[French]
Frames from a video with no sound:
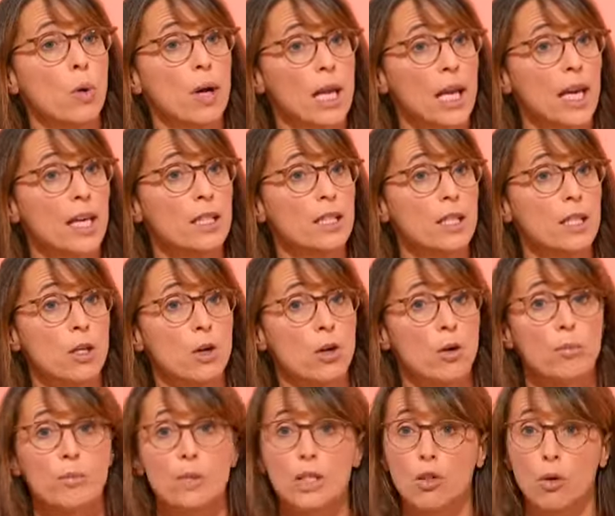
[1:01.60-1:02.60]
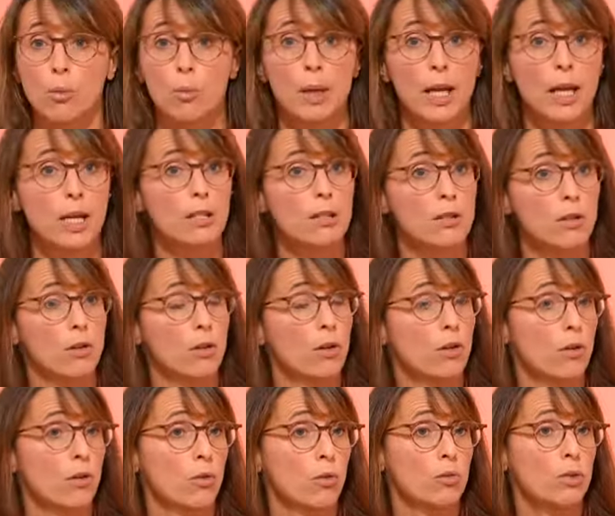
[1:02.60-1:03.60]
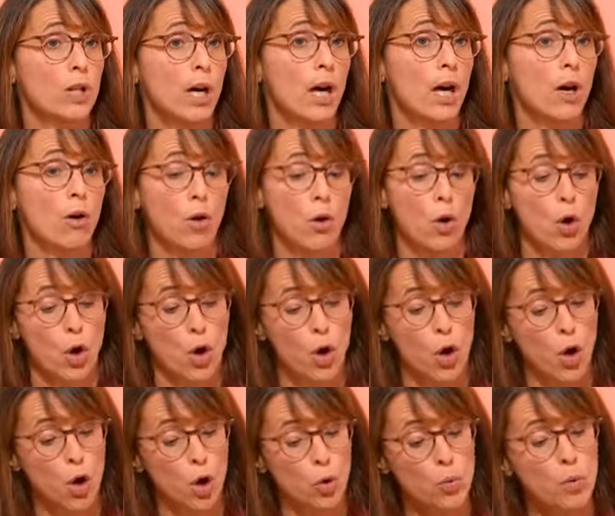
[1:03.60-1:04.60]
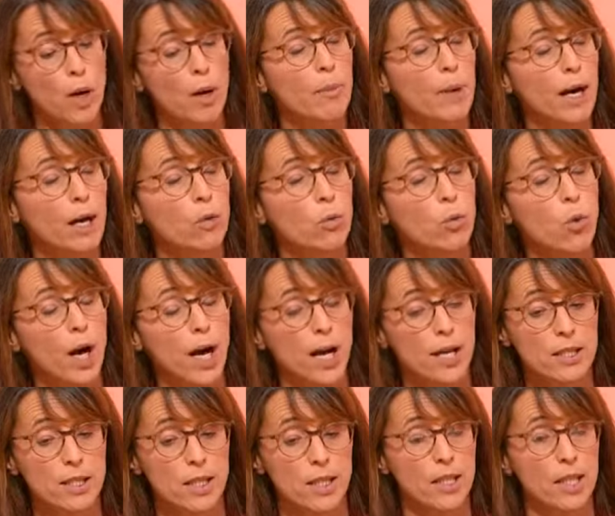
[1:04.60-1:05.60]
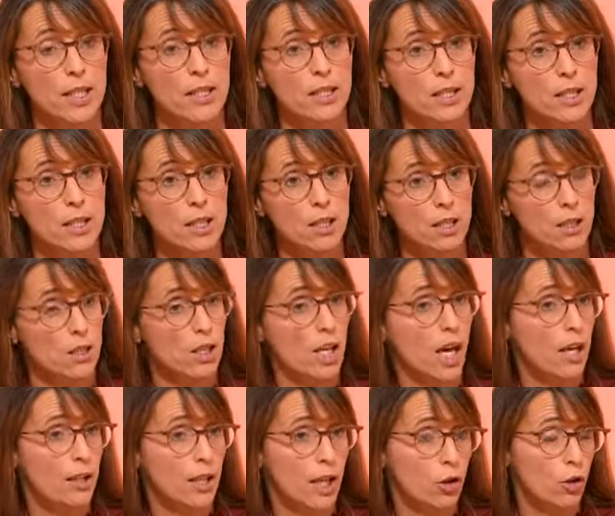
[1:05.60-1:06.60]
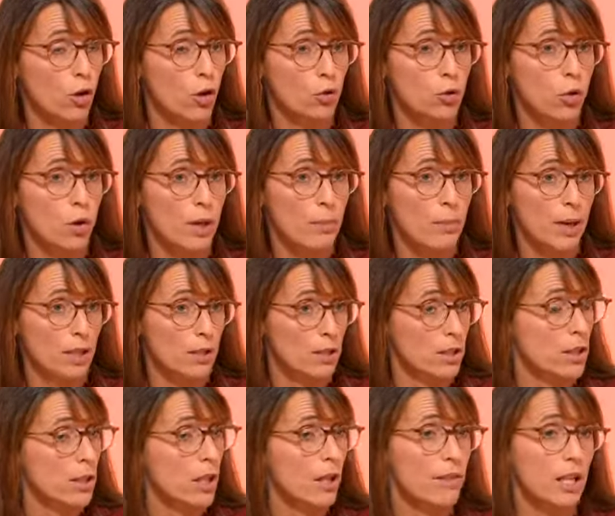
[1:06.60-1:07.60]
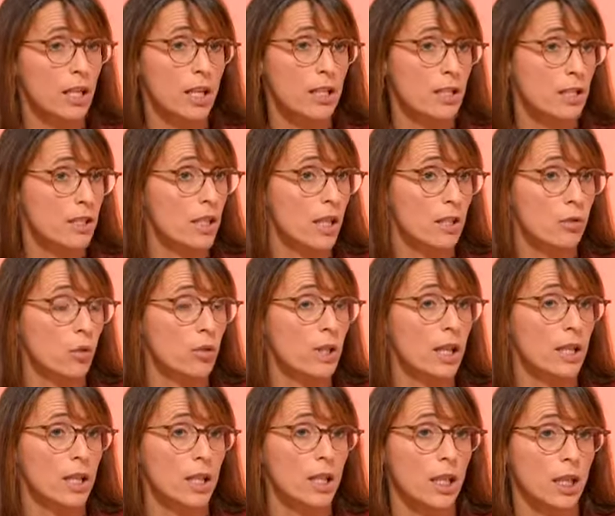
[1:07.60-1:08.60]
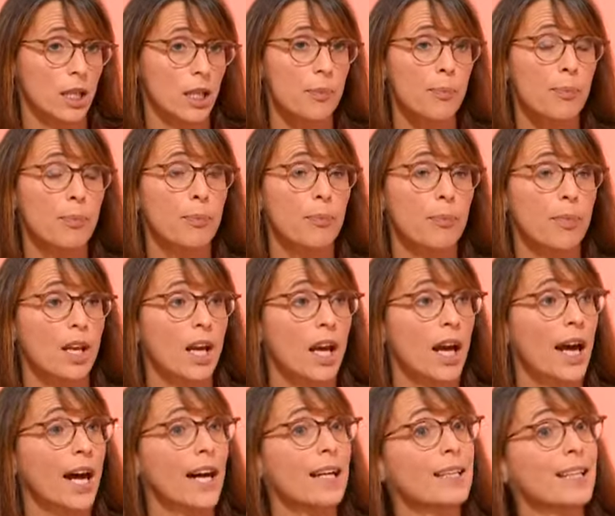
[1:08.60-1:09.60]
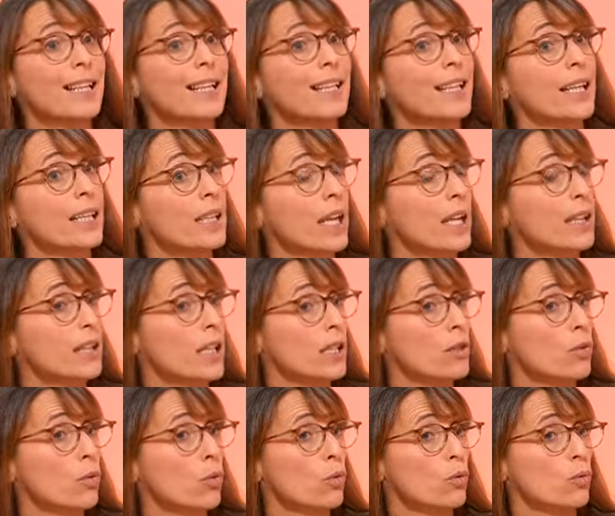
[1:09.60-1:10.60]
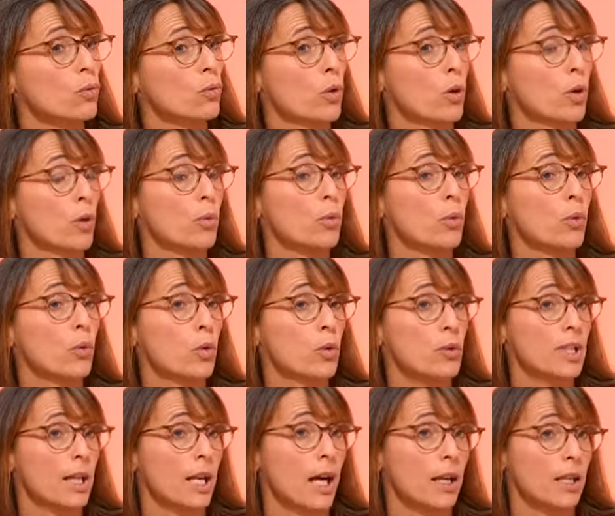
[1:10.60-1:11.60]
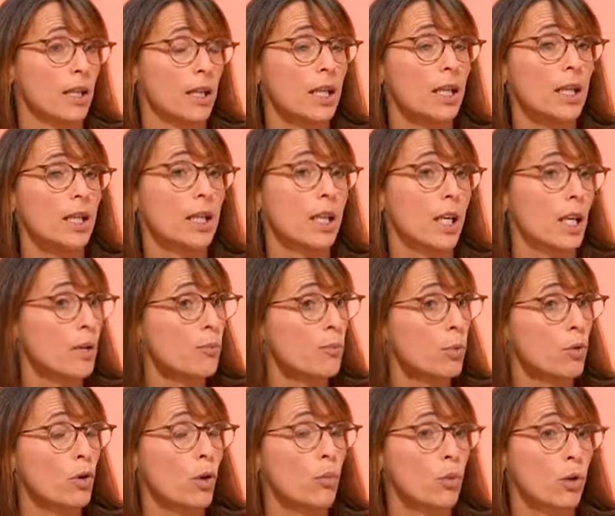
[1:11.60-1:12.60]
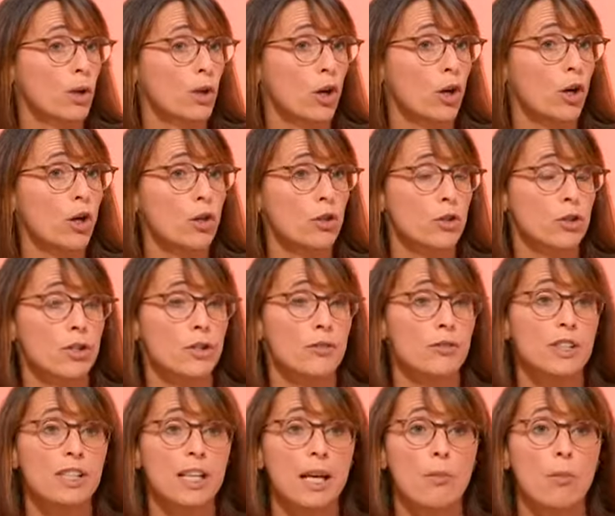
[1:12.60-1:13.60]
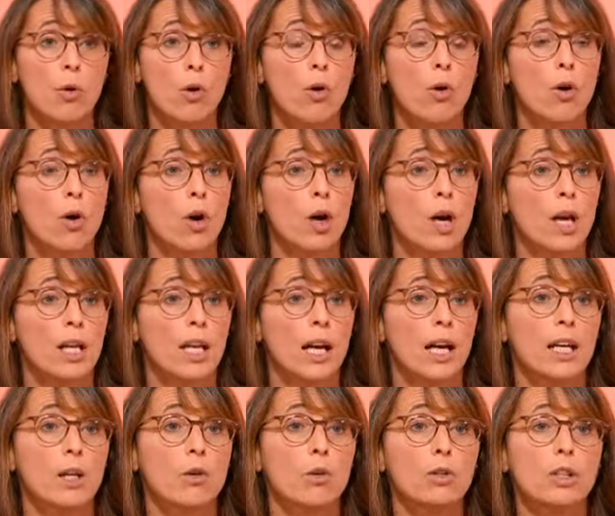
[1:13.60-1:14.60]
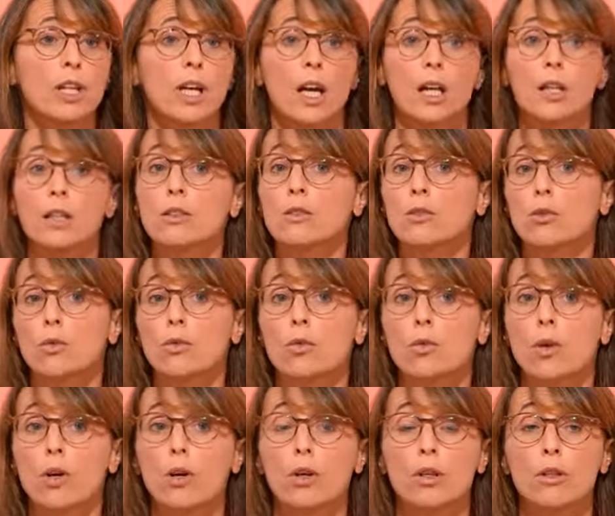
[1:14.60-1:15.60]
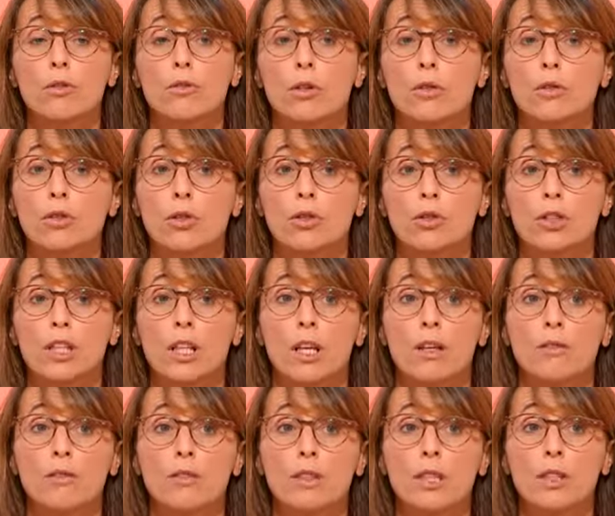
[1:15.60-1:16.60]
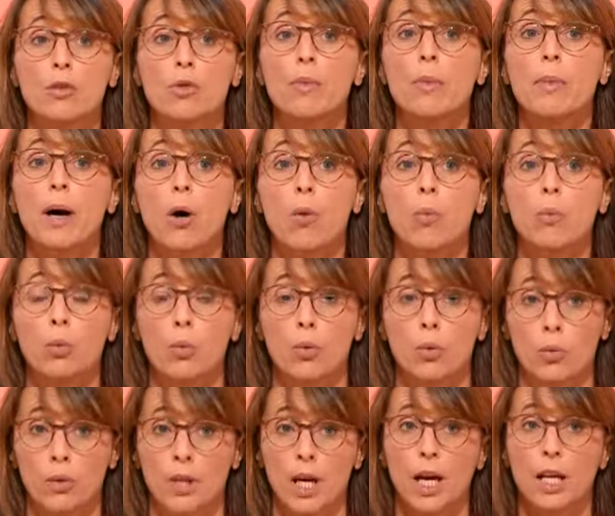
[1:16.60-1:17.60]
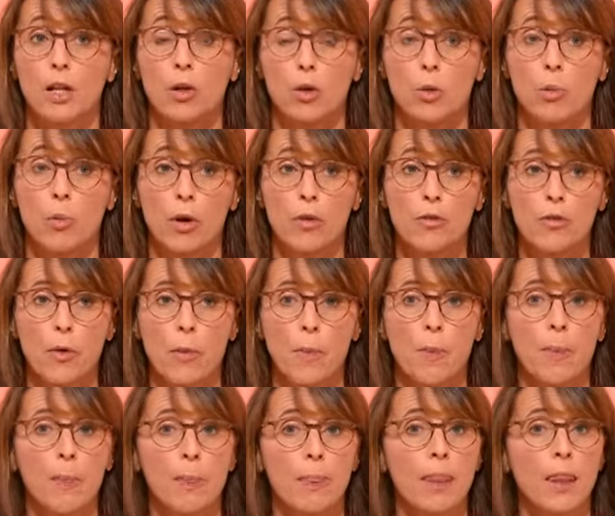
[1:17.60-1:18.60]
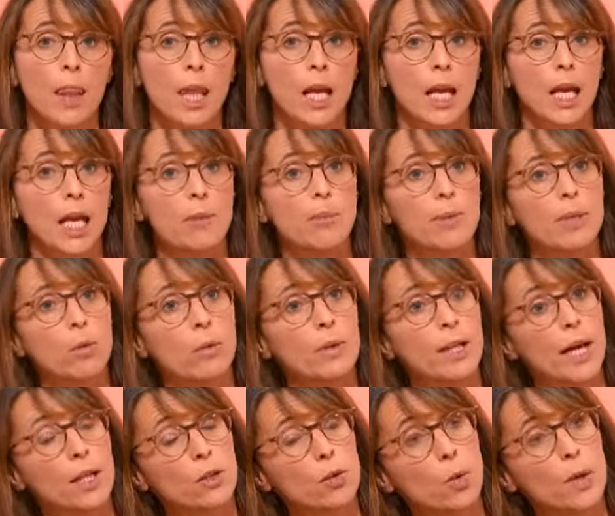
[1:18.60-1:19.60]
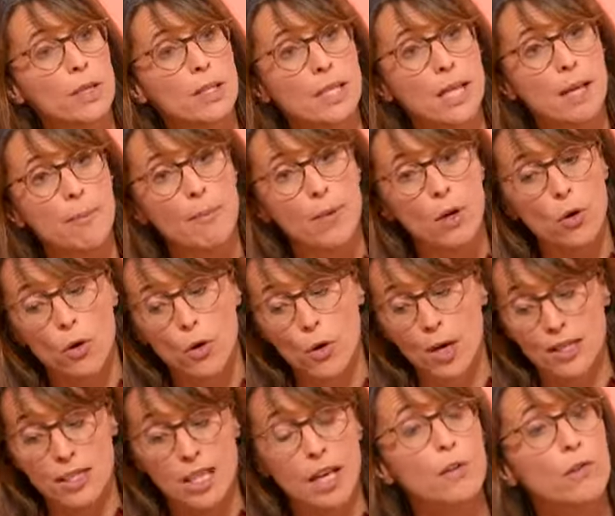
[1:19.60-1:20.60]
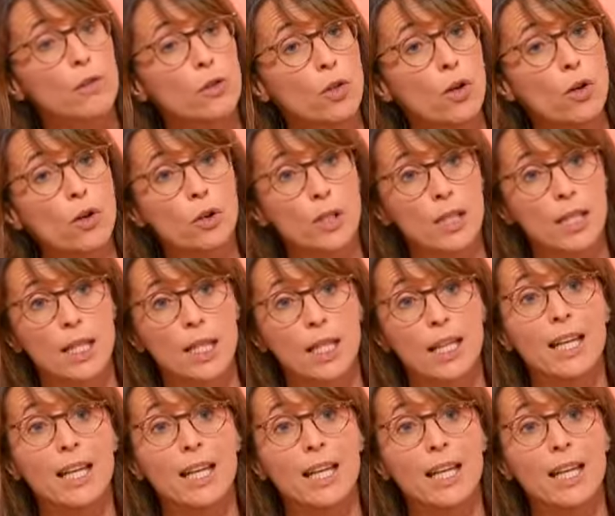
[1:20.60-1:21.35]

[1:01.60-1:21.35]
où elle a été euh, mise en place, euh, on a euh, eu un parcours assez classique. Il y a un accord entre les parties avec la signature d'un écrit, un délai de rétractation pour le salarié et pour l'employeur. Si finalement l'un et l'autre réalisent qu'ils veulent changer d'avis et ne pas rompre le contrat, ils le peuvent. Et puis on a un troisième intervenant qui est